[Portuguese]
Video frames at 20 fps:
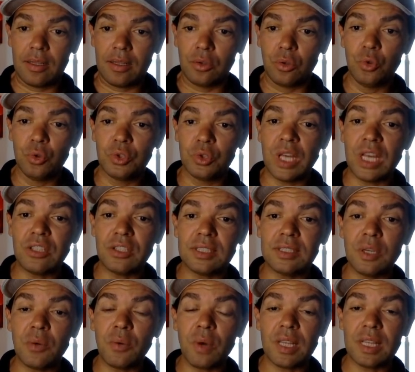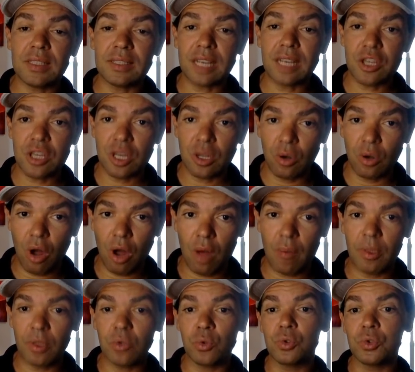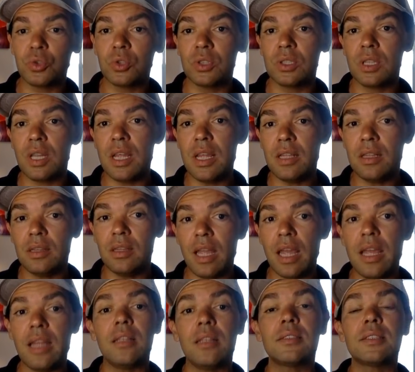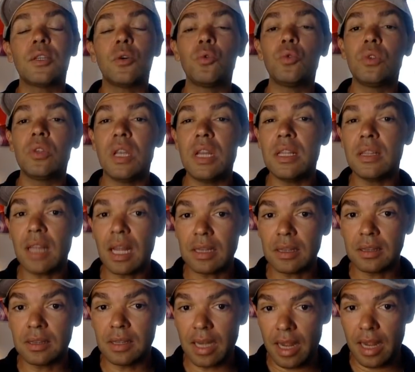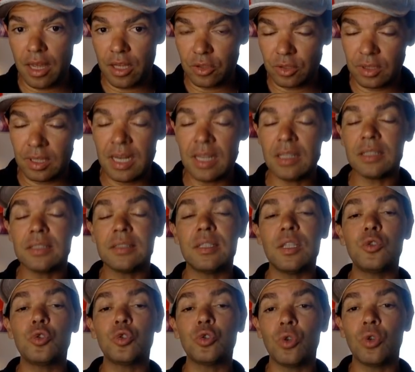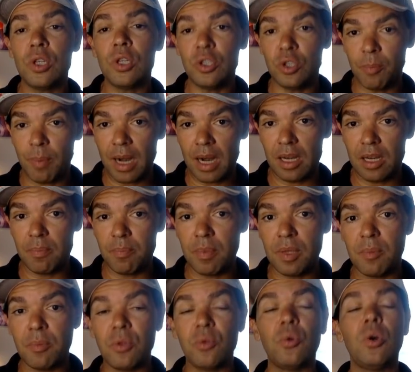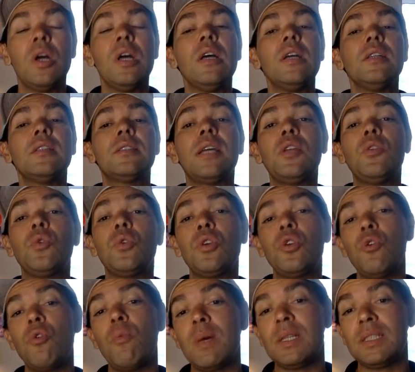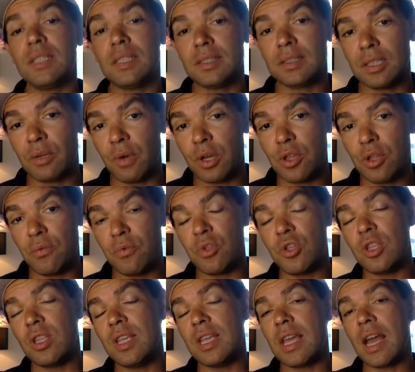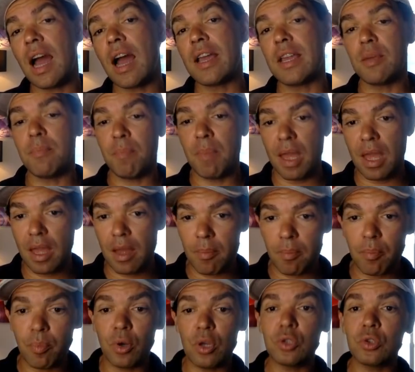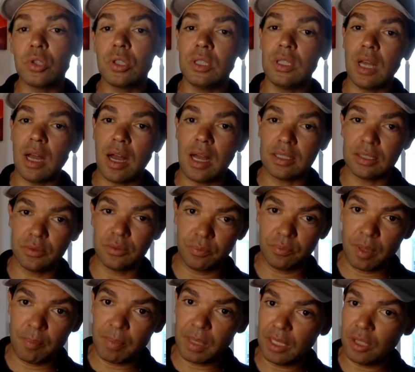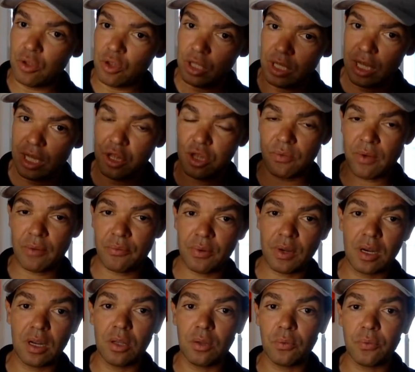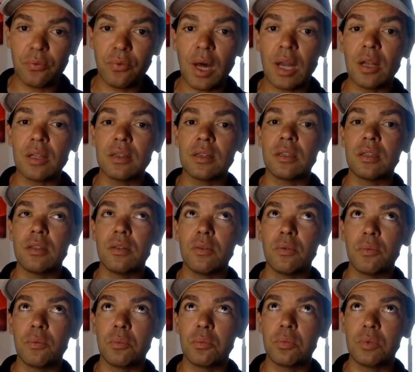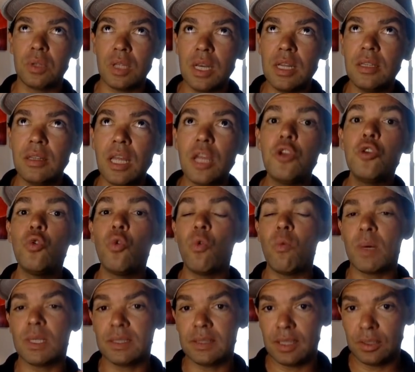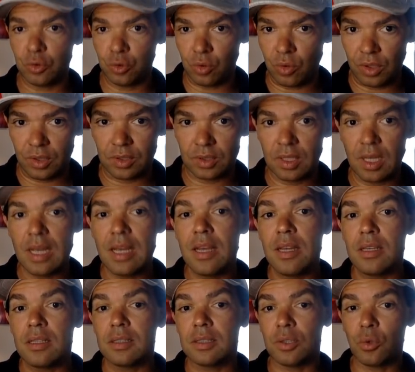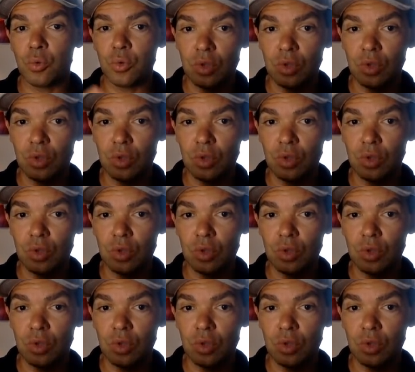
257 ah, quilômetros, 30, são 33, 30 sessões de paralelepípedo, sendo que uma sessão é dividida em A e B, por isso que, as, dependendo de quem estiver falando, fala 31 sessões. São